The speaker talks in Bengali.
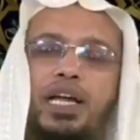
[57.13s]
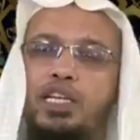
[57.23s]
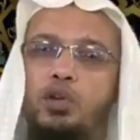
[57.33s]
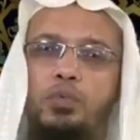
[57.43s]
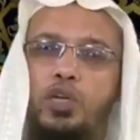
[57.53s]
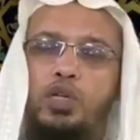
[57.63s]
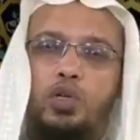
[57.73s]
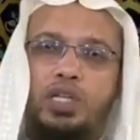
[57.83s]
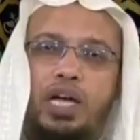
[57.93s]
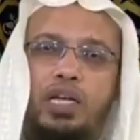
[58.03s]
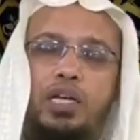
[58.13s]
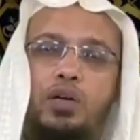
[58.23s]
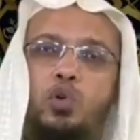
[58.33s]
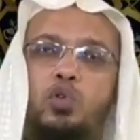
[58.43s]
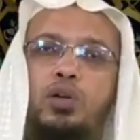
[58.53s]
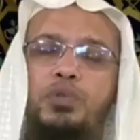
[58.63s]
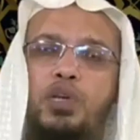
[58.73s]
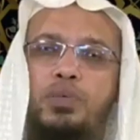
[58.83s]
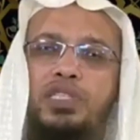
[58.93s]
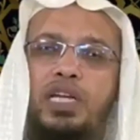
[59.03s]
এটি হলো মৌলিক কথা গোসলের
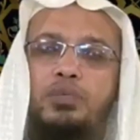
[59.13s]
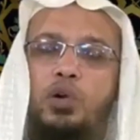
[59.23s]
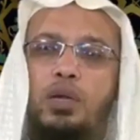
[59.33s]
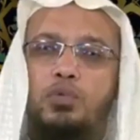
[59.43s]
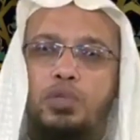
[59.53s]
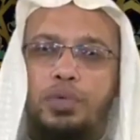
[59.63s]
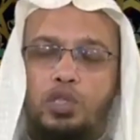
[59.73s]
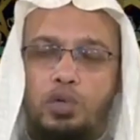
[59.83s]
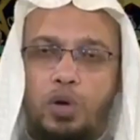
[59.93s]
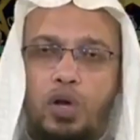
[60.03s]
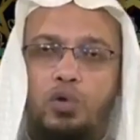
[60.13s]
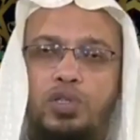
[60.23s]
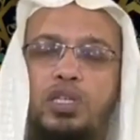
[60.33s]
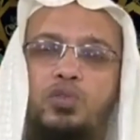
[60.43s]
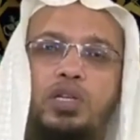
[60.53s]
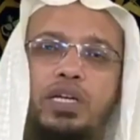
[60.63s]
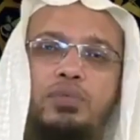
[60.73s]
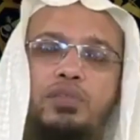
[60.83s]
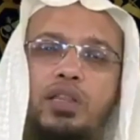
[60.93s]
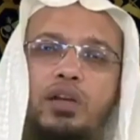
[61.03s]
বিষয়ে আমরা জানি বুখারি মুসলিম একযোগে বর্ণনা করেছে রসুল
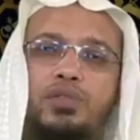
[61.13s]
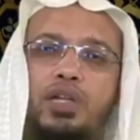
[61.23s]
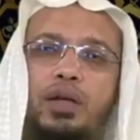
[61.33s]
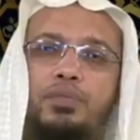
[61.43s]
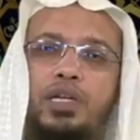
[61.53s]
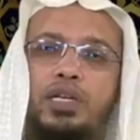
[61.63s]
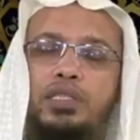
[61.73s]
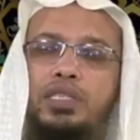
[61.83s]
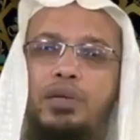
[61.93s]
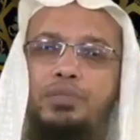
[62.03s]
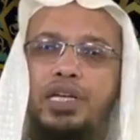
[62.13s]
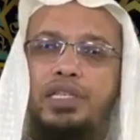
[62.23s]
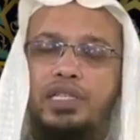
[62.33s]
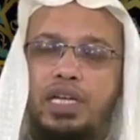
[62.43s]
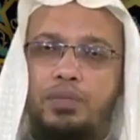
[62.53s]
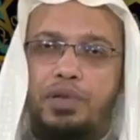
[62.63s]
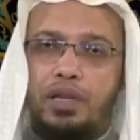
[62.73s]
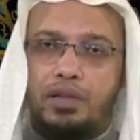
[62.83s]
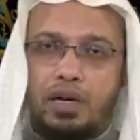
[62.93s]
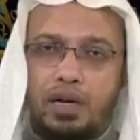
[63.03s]
করিম সাল্লাহ সাল্লাম তার মেয়ে জাইনাব
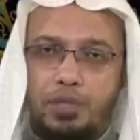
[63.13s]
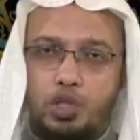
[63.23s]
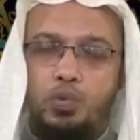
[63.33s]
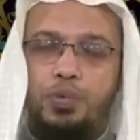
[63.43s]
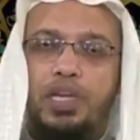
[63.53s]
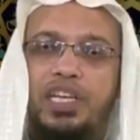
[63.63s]
রাজিল্লা তালাহার মৃত্যুর পরে